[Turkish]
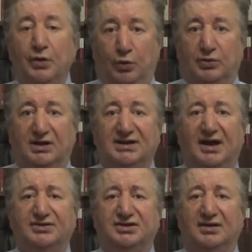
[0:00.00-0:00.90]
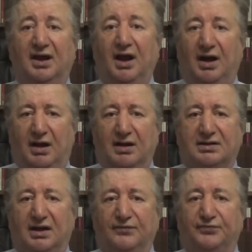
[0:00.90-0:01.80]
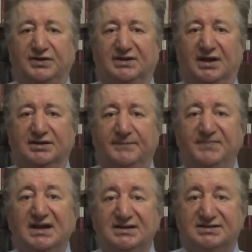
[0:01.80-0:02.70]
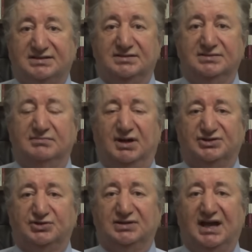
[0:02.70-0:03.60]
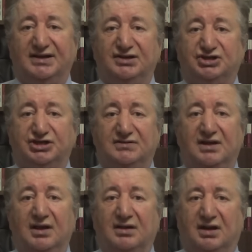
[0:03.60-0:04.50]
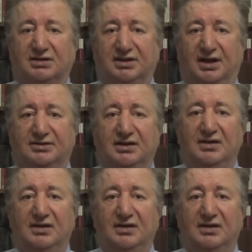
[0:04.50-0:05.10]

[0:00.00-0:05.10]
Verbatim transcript: O kadar ki Hakan Fidan'ın sığınmacılar için Katar,